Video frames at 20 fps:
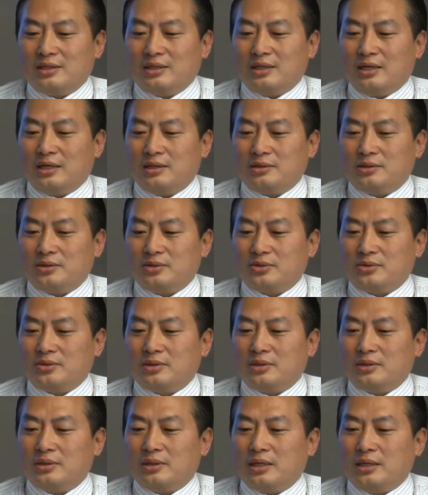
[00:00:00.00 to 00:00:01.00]
所以这个
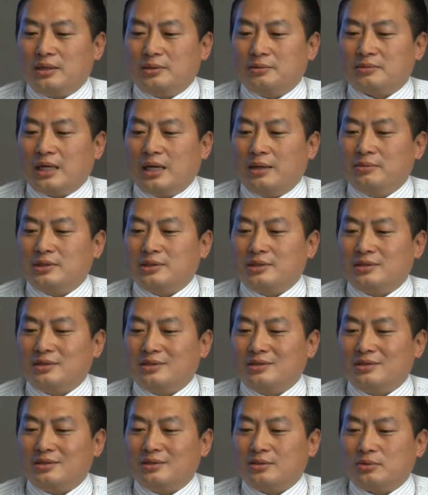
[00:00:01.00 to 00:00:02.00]
是一个啊，就是
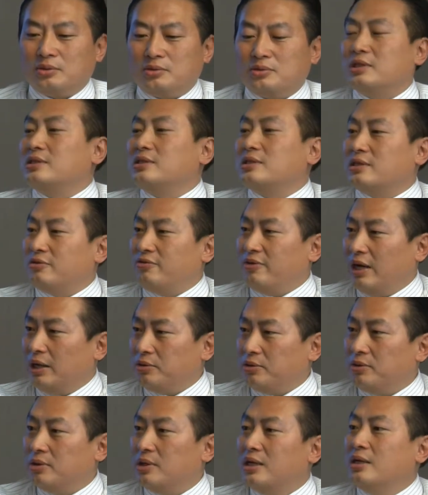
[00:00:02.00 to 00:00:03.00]
说，呃，他们
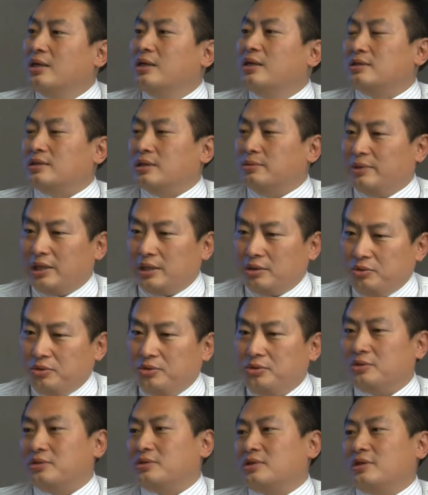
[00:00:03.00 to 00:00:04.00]
是懂得这个
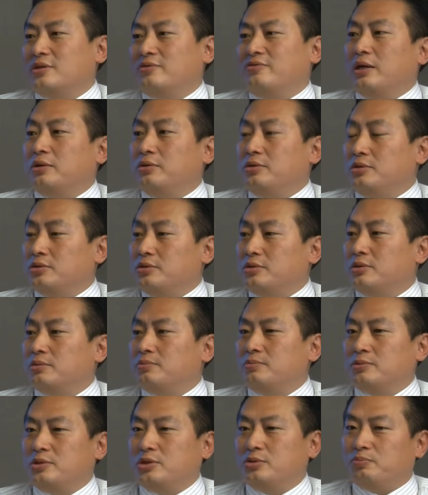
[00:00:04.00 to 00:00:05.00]
法律，怎么样
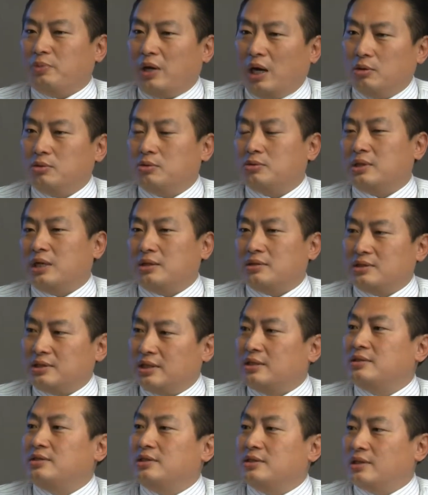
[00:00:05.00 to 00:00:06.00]
运用这个法律
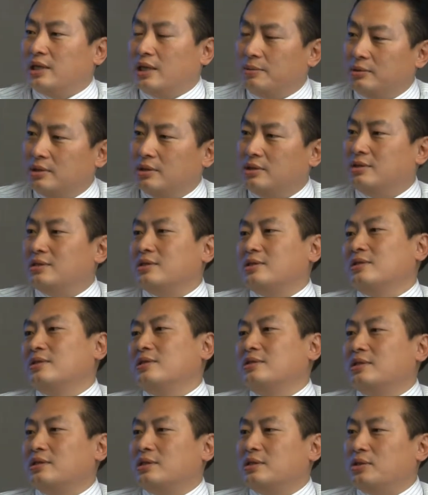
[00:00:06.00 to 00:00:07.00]
去去保护，然后
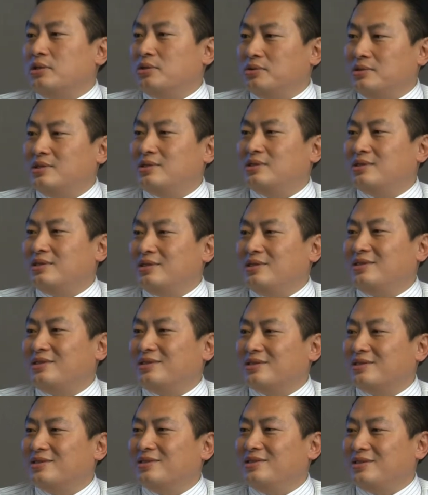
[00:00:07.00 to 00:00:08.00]
增进他们的这
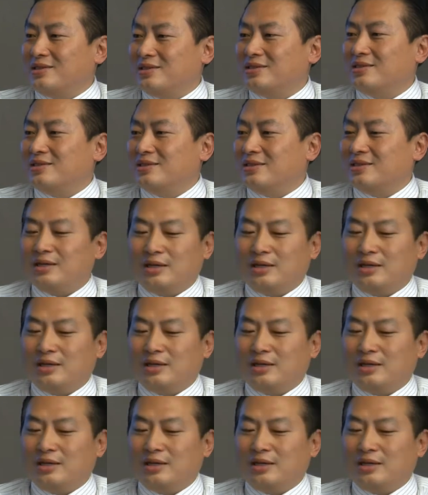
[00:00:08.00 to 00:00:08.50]
个这个投